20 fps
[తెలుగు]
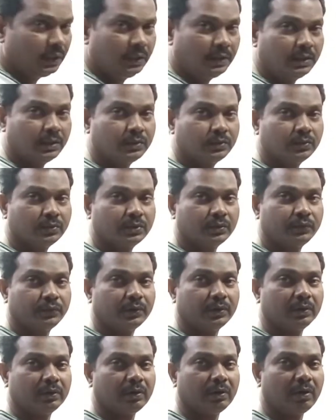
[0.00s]
ఇట్ ఈజ్ యూజ్డ్
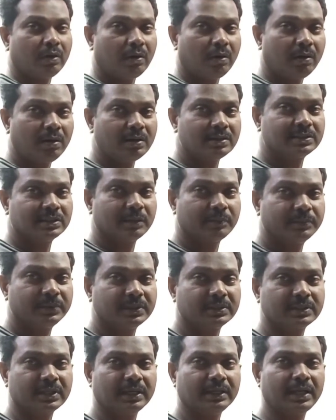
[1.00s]
ఫర్ ఆల్
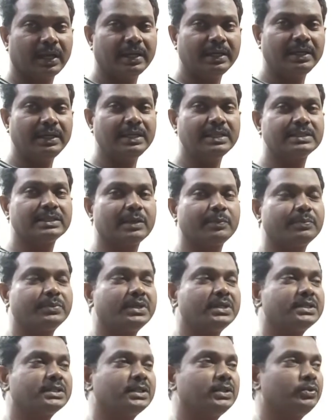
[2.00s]
సబ్జెక్ట్స్ అంటే అన్ని
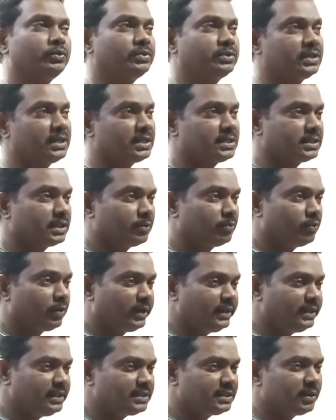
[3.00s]
సబ్జెక్ట్స్కి యూజ్ చేస్తాము
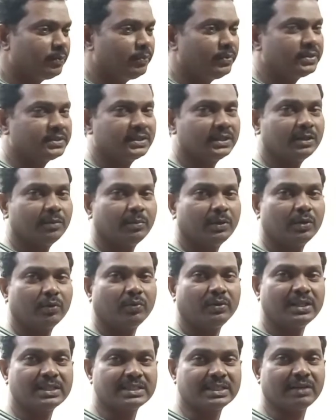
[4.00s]
అన్ని సబ్జెక్ట్స్ అంటే మనకు
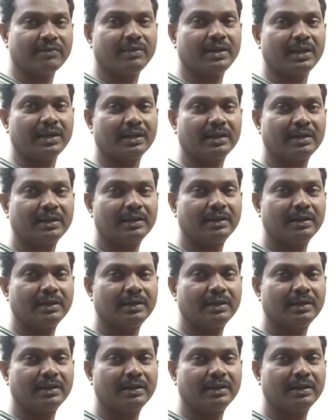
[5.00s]
ఉండేది సెవెనే